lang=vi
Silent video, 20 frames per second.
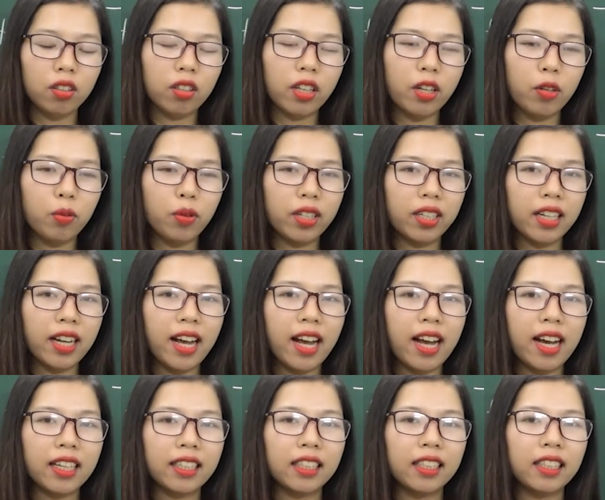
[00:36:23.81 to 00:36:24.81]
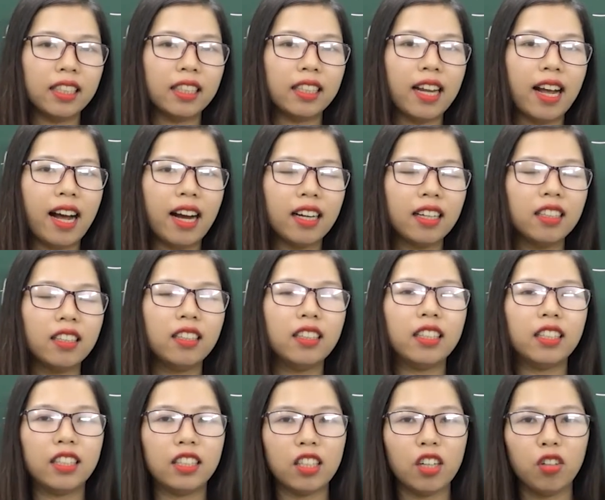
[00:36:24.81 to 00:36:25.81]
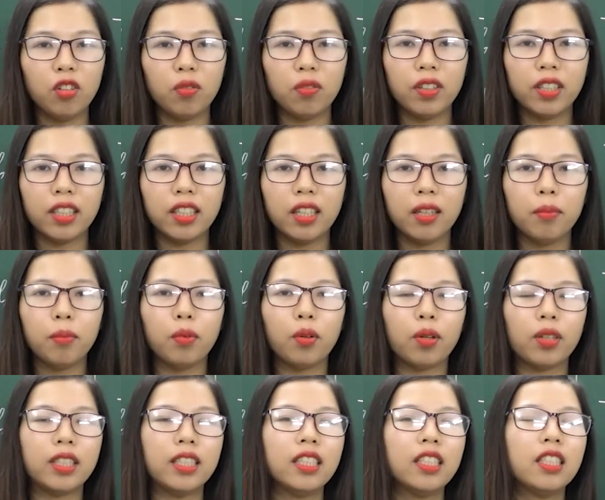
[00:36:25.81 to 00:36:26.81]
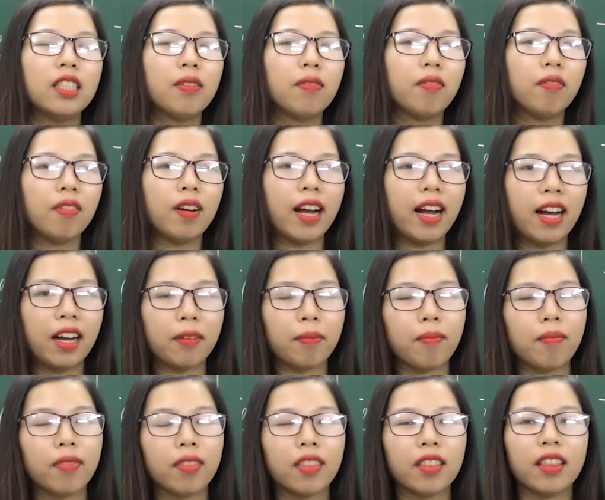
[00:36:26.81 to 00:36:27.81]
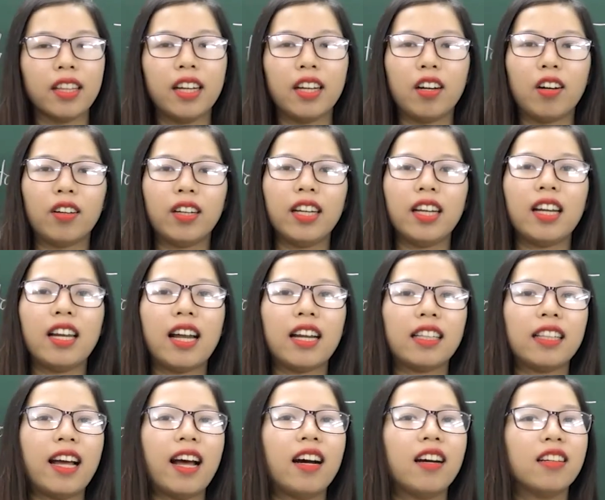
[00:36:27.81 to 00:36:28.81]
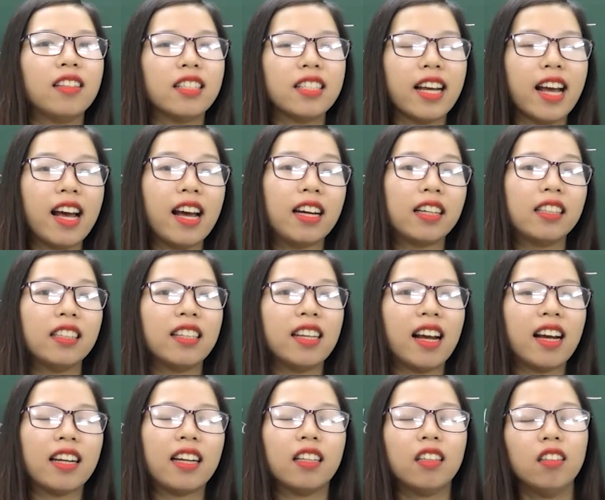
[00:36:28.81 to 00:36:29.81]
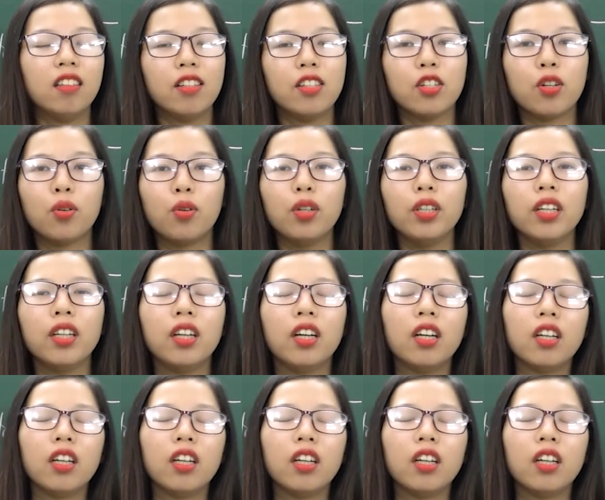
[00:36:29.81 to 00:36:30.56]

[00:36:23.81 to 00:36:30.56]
Kiều Nguyệt Nga thì đã gửi cho Lục Vân Tiên một chiếc châm vàng để có thể là tạ ơn chàng, nhưng chàng đã từ chối.